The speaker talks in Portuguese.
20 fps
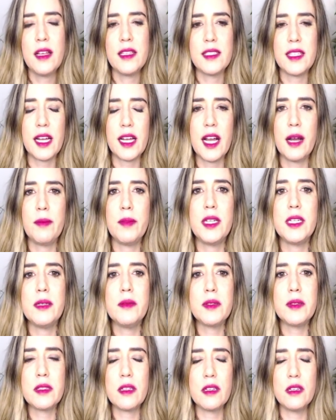você acaba
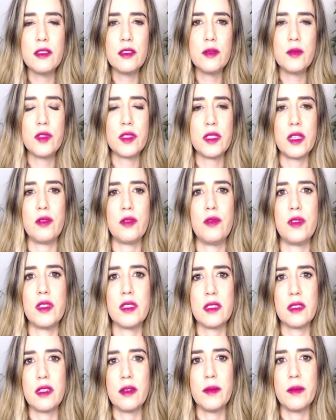limitando muita
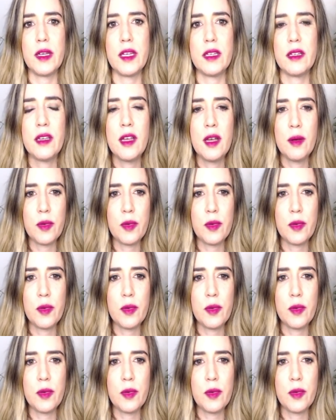coisa também.